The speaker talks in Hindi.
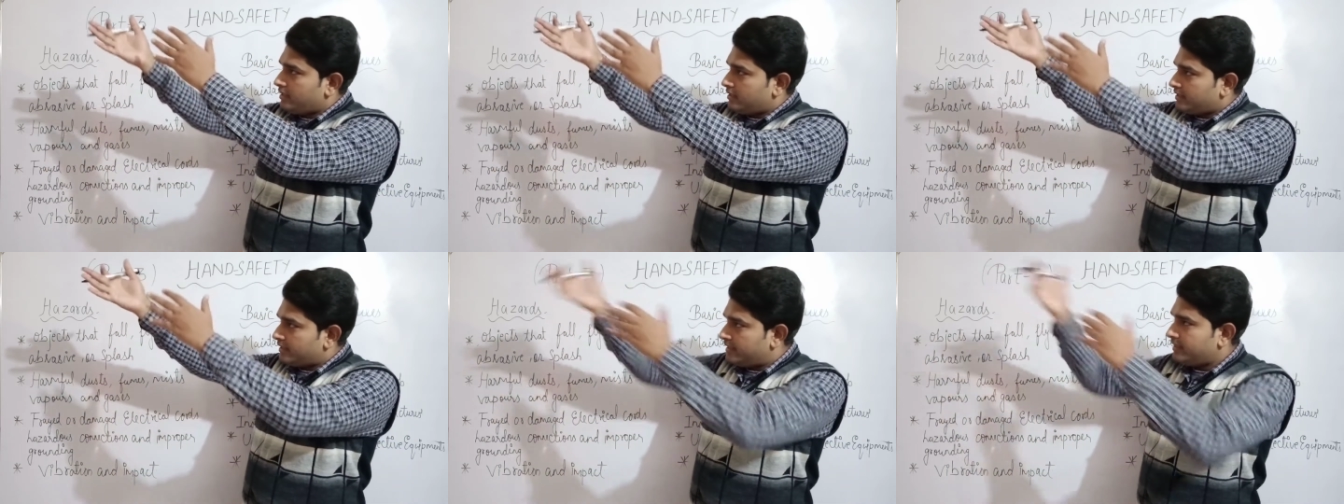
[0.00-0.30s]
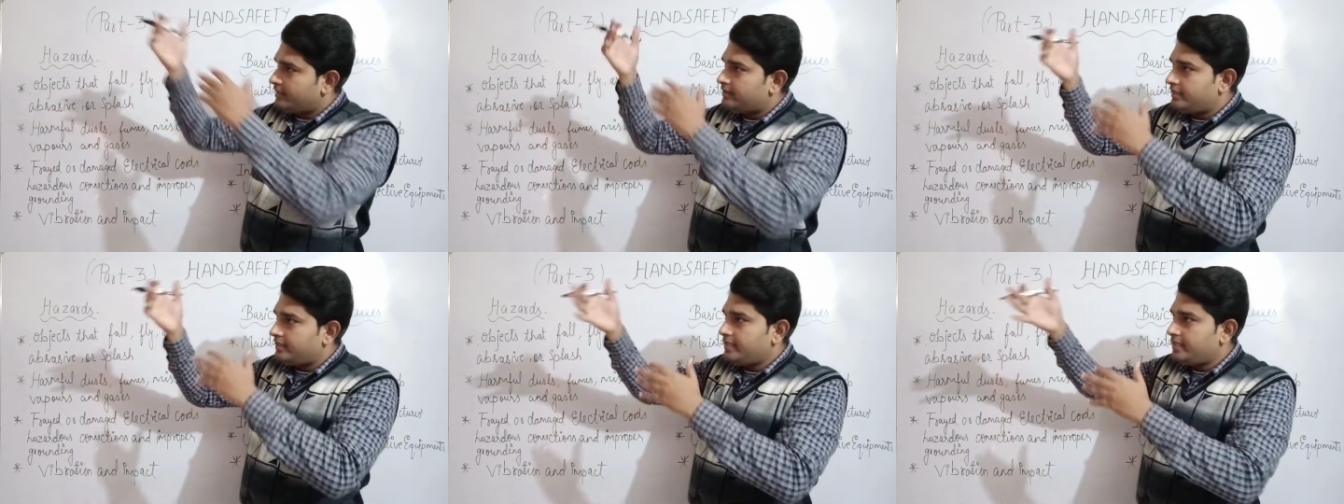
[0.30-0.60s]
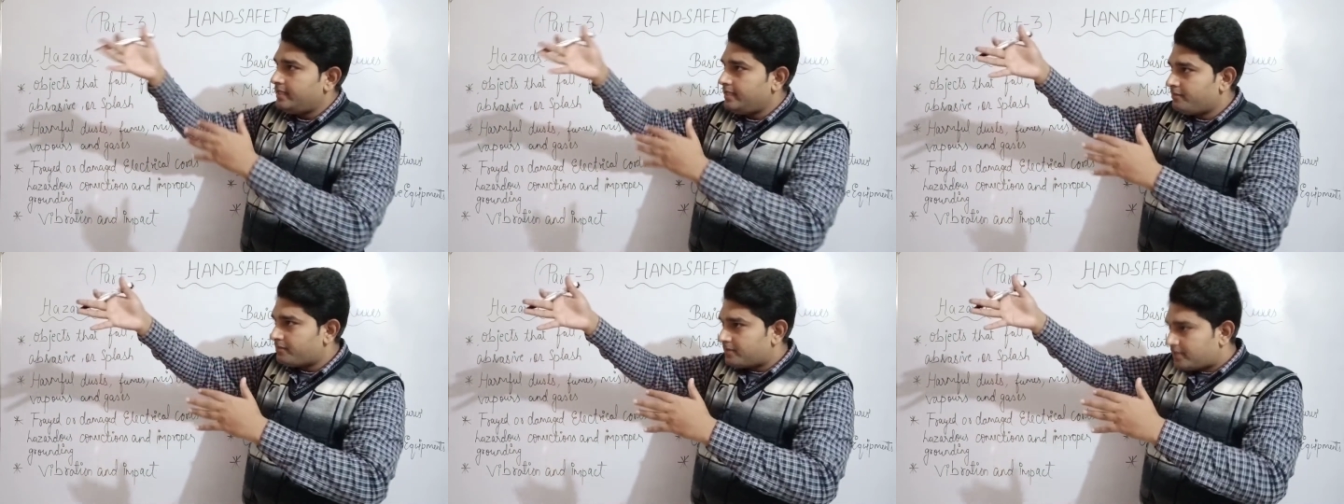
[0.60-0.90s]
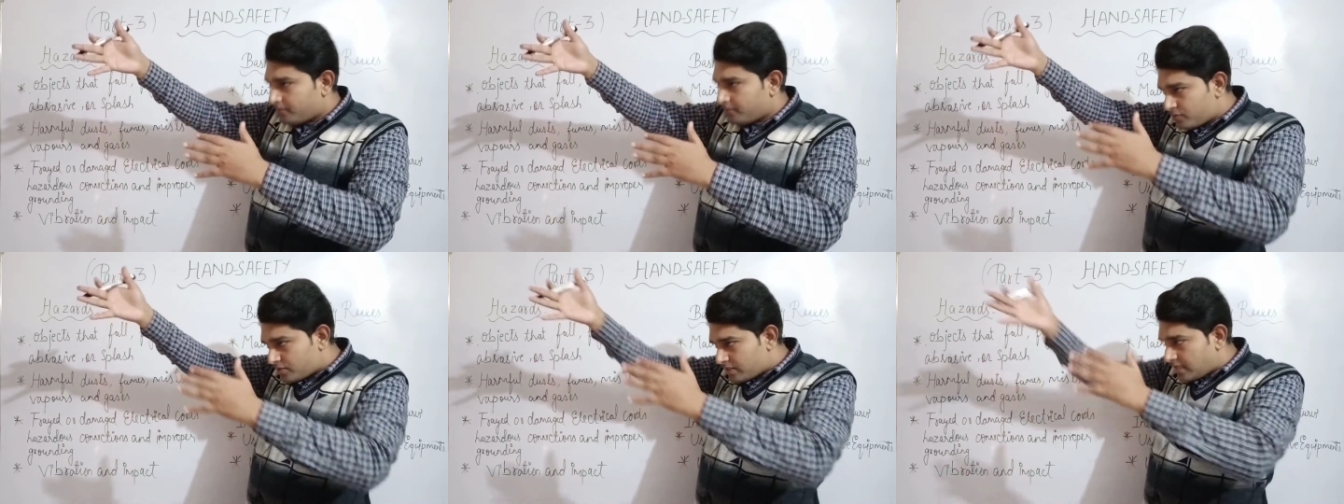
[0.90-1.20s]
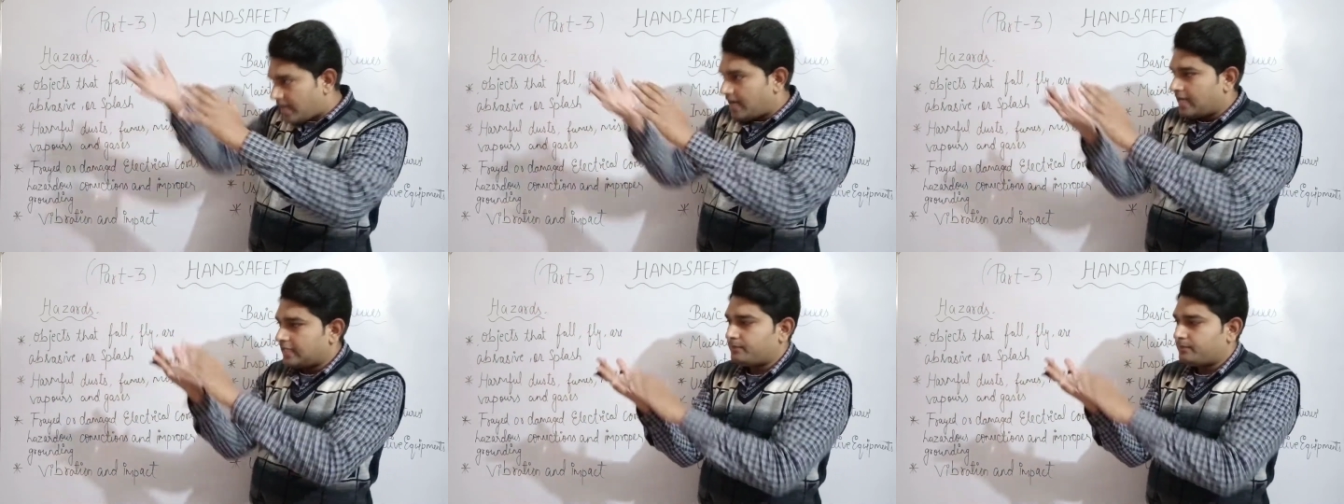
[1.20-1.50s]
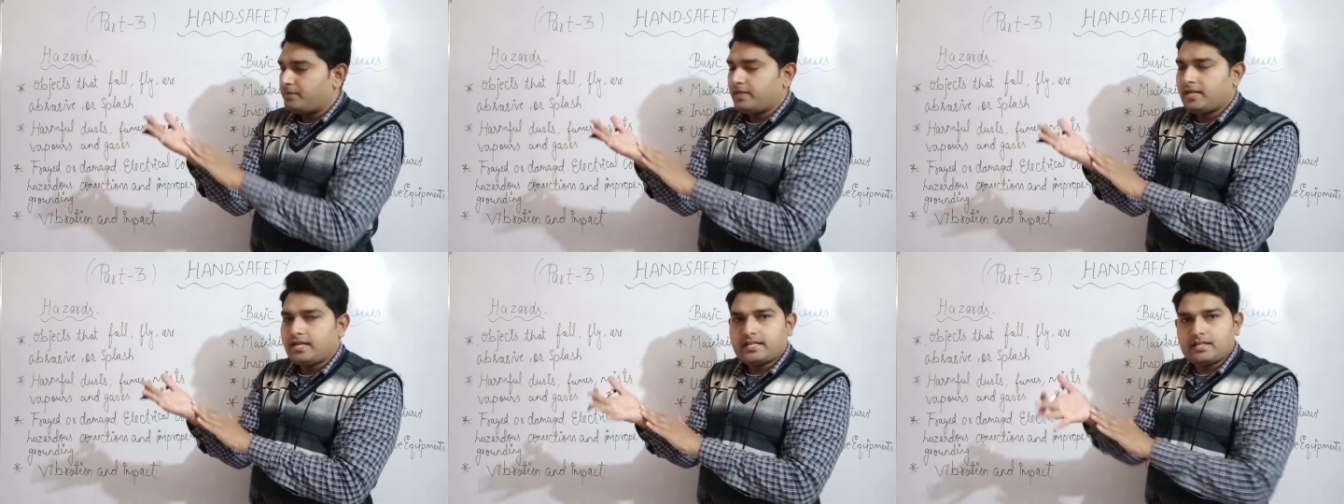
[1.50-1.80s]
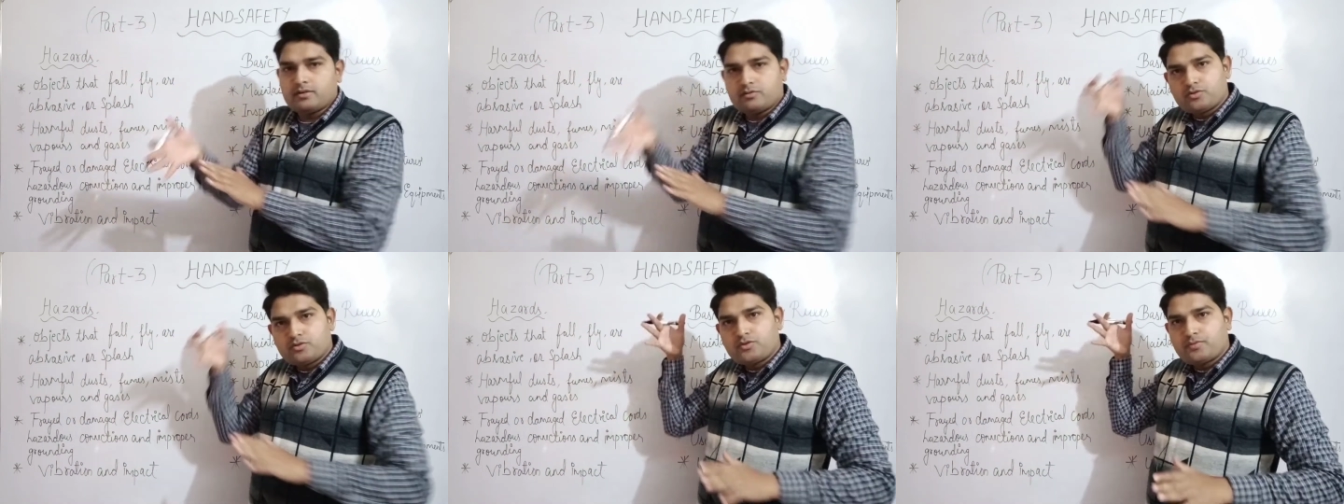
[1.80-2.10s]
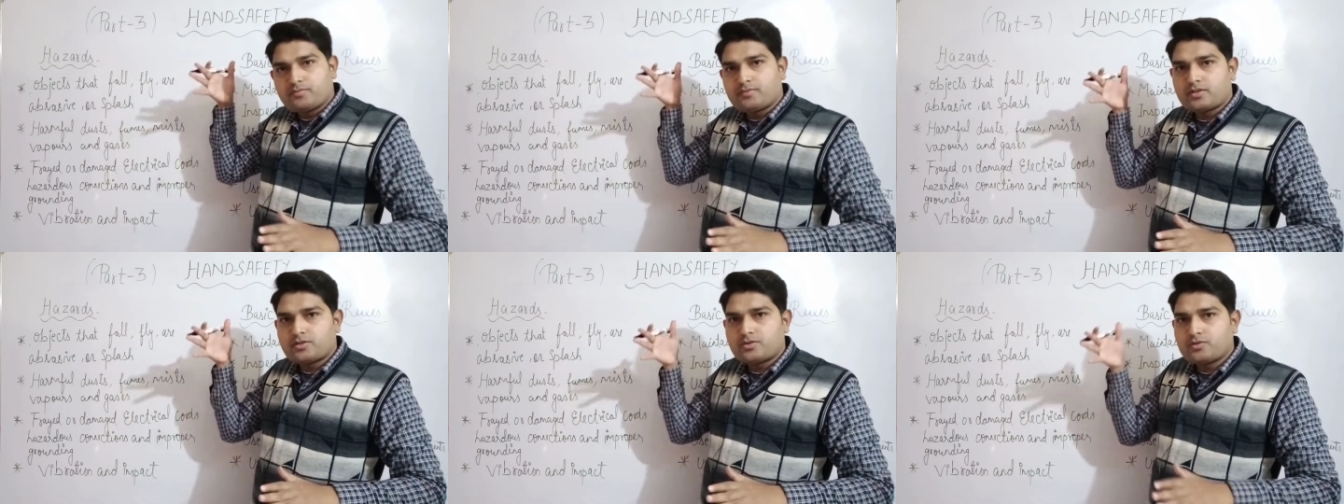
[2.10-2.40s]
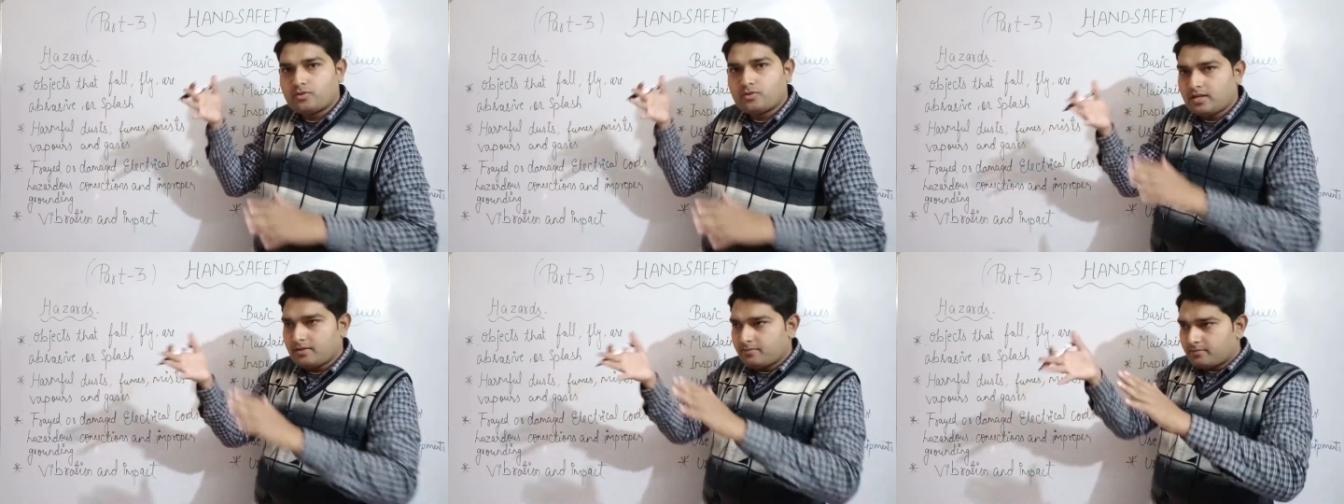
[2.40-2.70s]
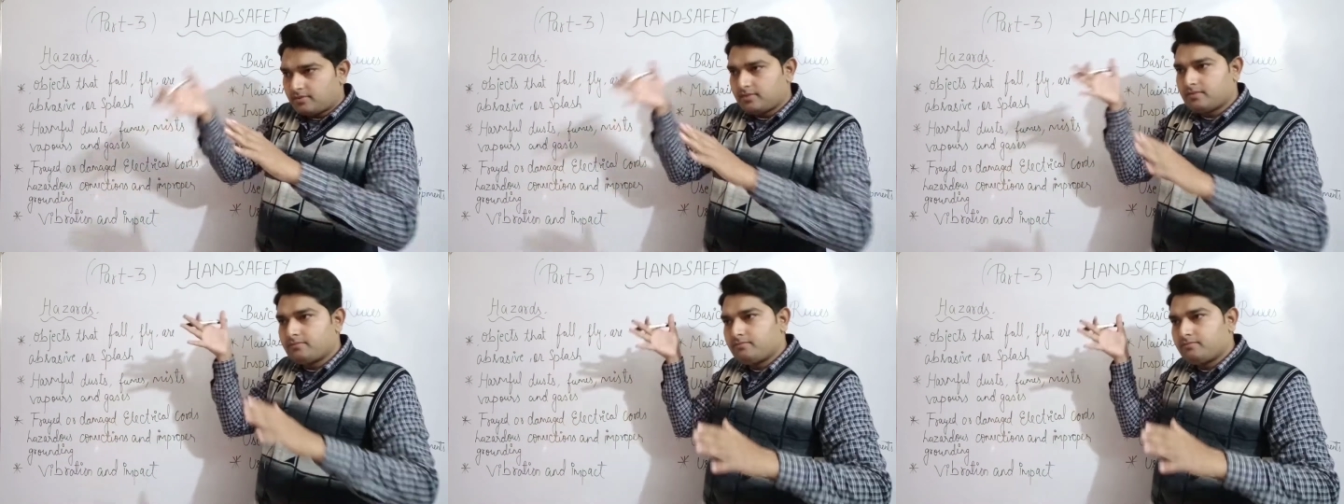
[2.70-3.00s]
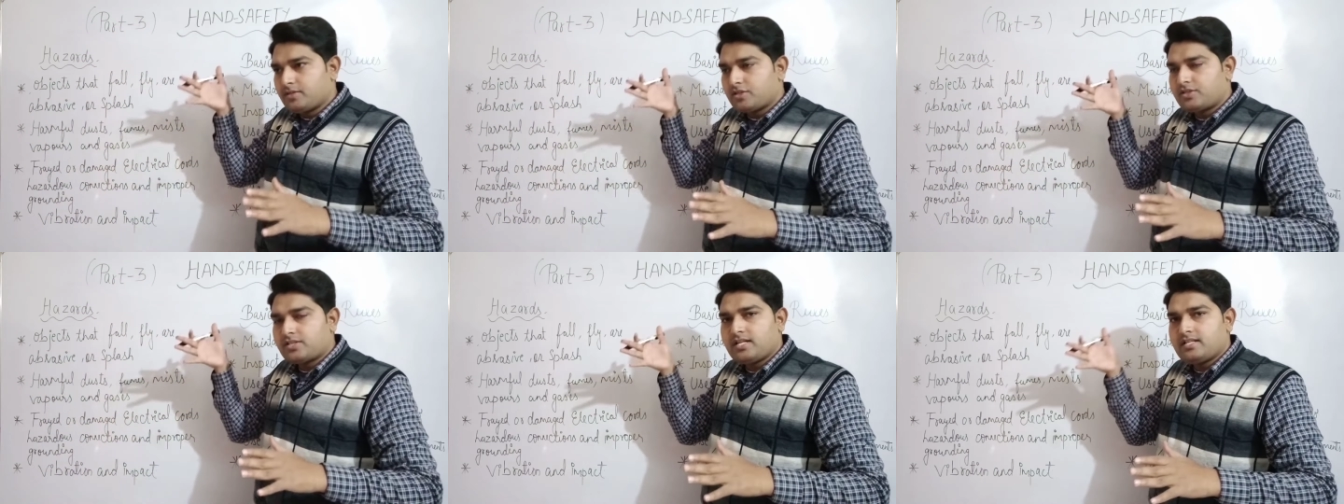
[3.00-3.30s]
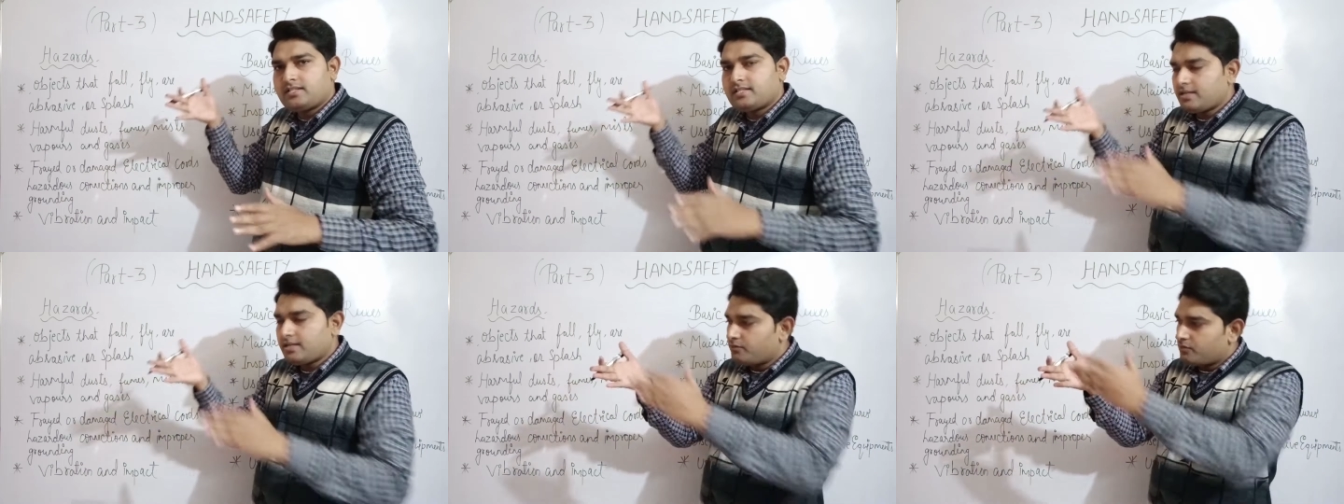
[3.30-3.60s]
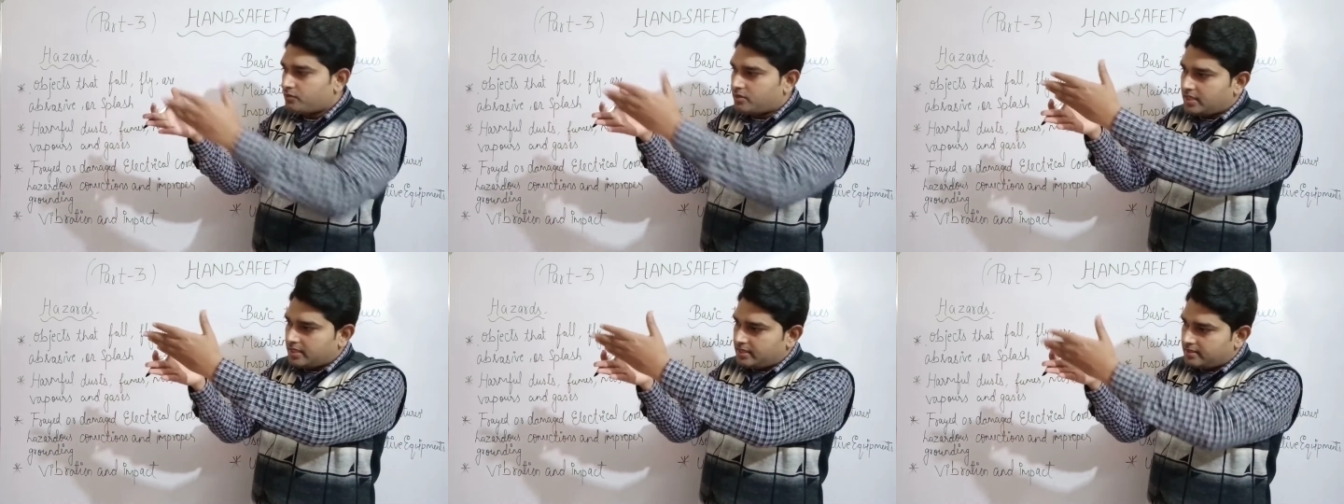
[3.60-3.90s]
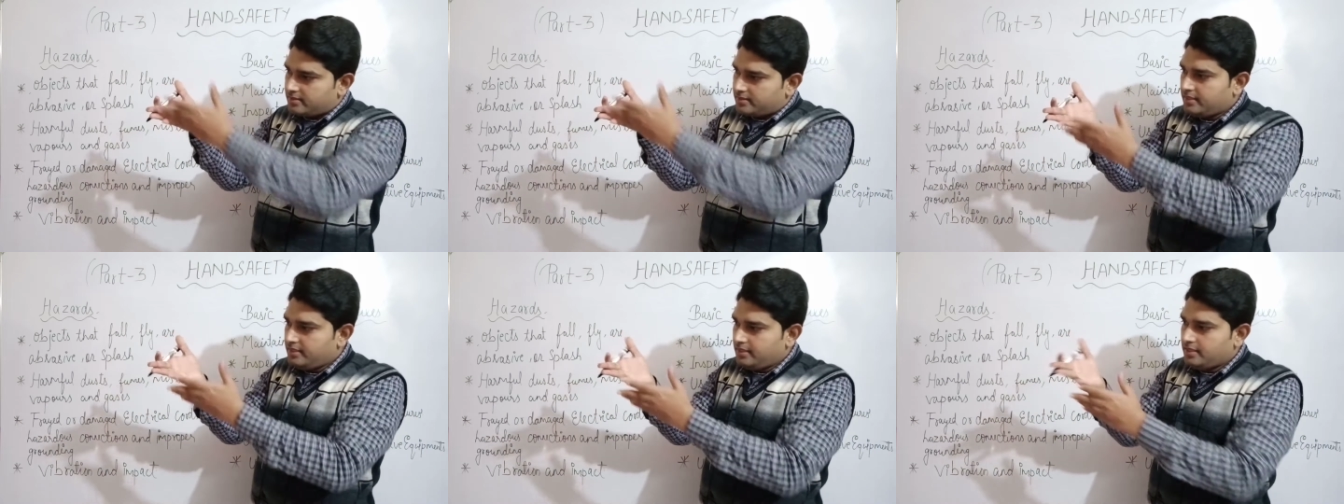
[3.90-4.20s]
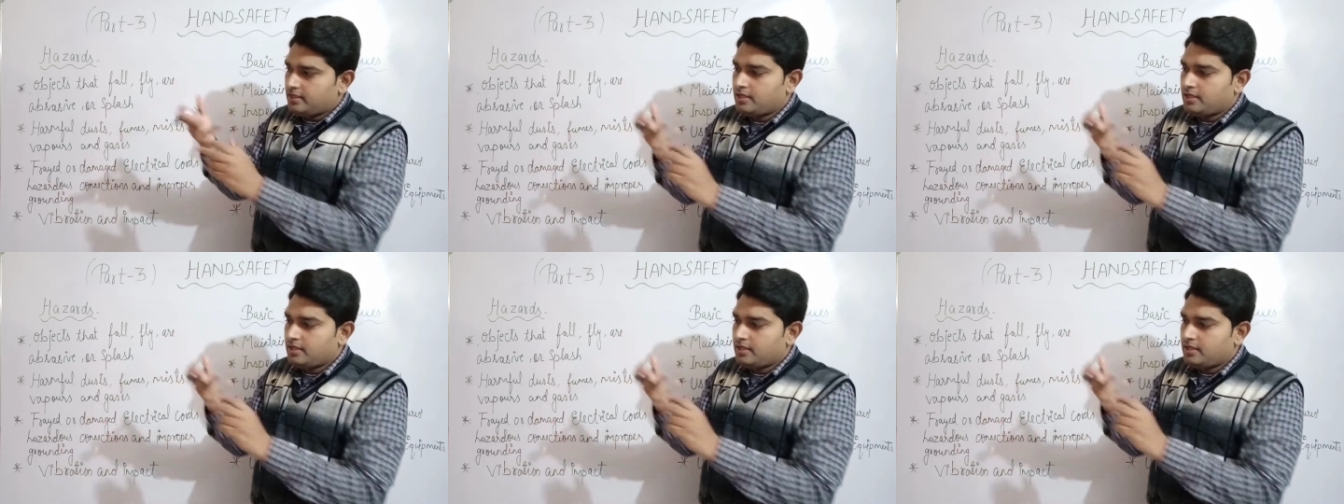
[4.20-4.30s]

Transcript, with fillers: गिरते ही मतलब उसके हाथ पे आ गया वो जब तक छोड़ा मतलब बचना चाहे वो कट से